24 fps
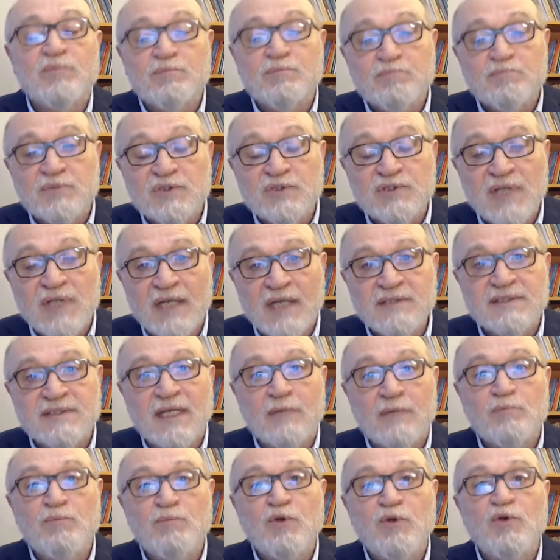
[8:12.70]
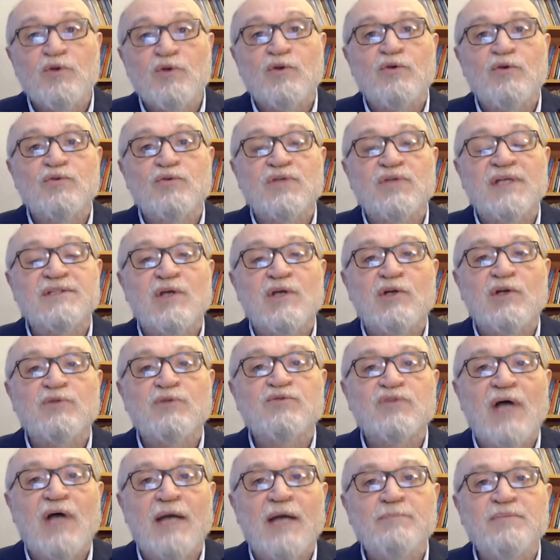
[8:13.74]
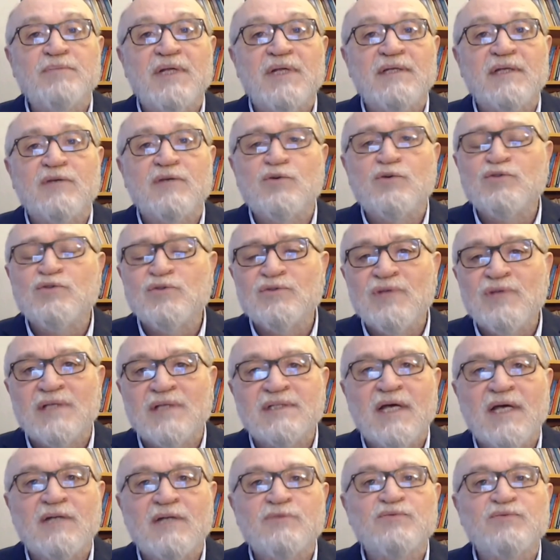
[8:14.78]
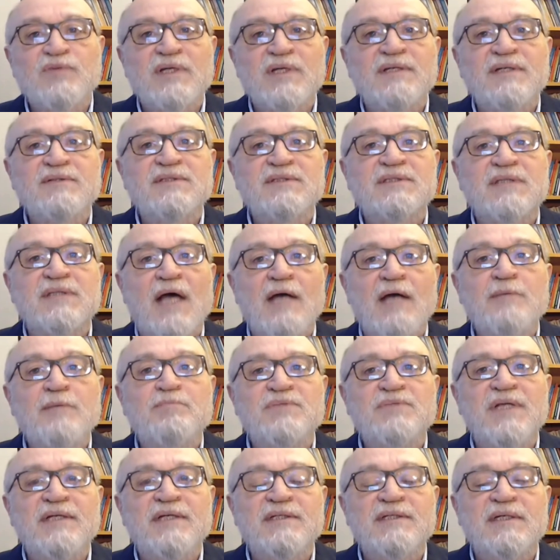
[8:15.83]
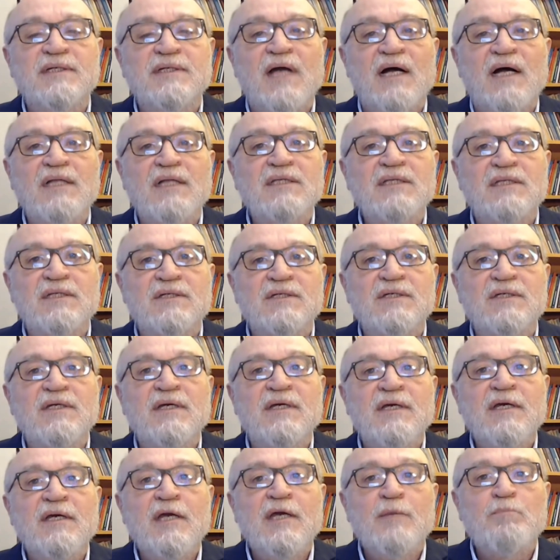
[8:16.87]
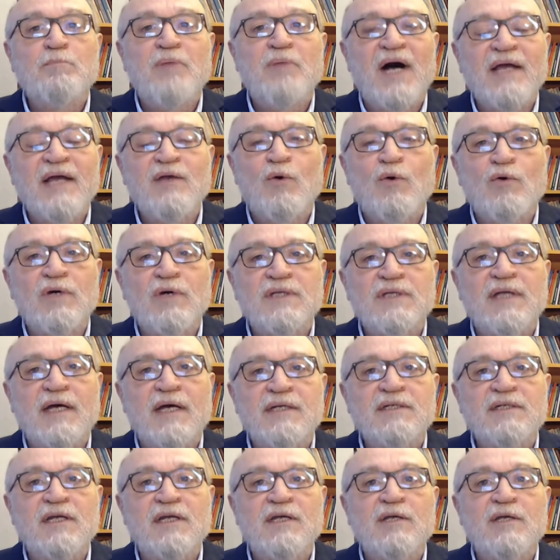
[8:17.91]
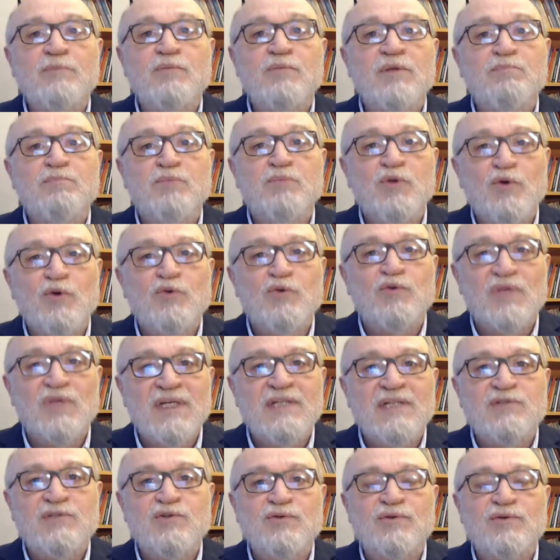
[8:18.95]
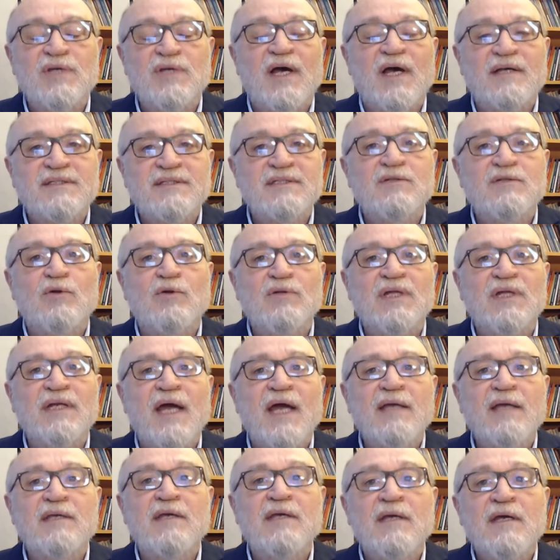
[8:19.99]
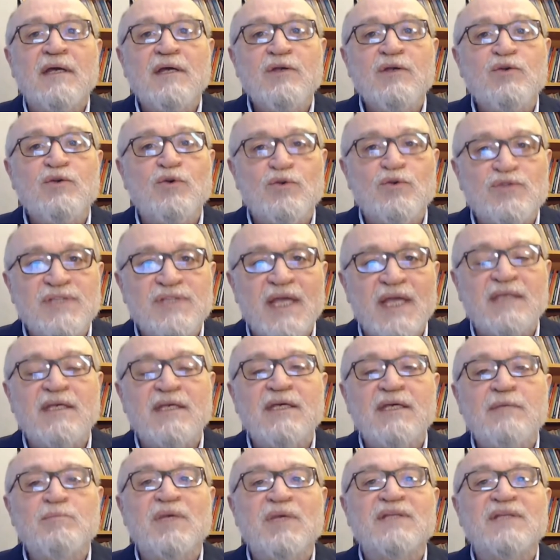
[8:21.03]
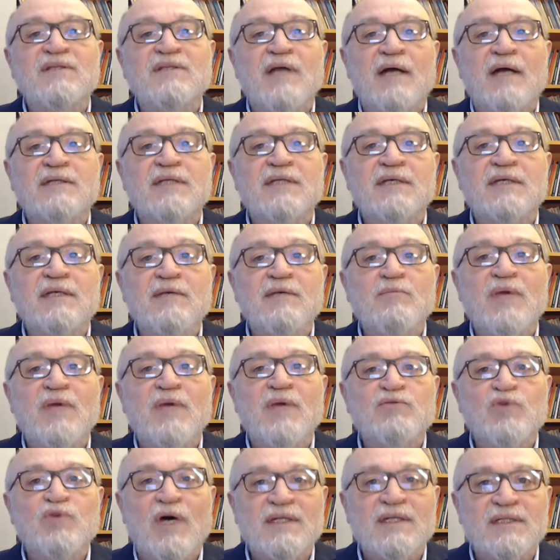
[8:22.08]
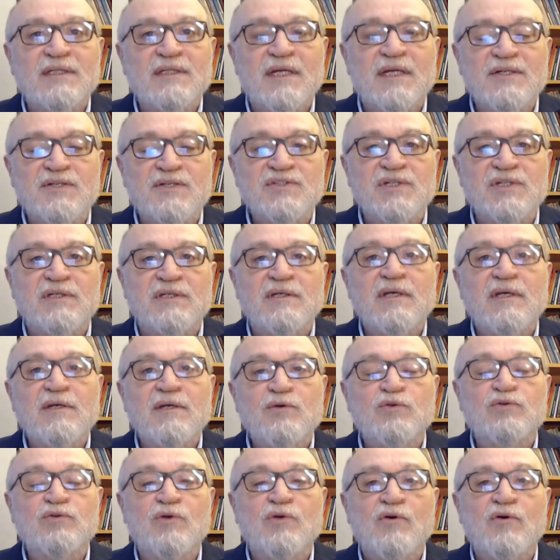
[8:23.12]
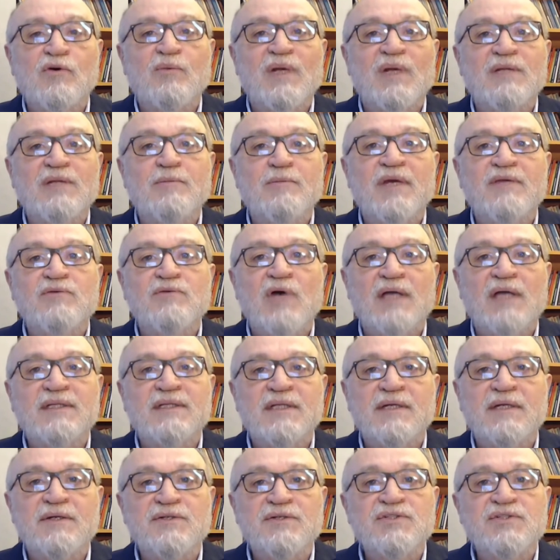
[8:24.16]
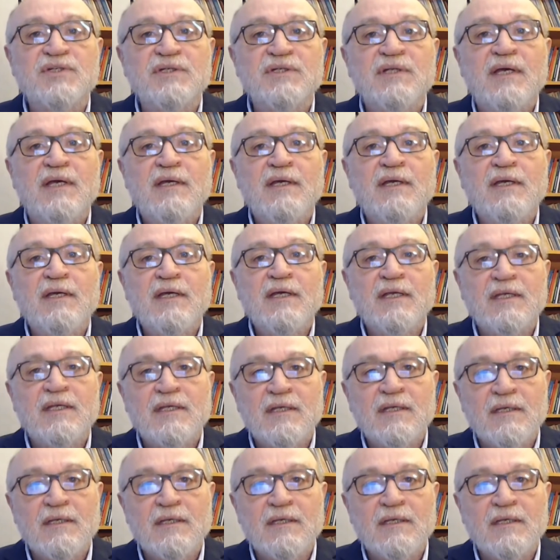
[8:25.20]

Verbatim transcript: şey büyük tasarruf sahiplerine, küçük tasarrufları sahiplerinin aldığı pay o kadar e, büyük değil çünkü asıl olarak yüksek miktardaki mevduatlar için, kur korumalı mevduatlar için e,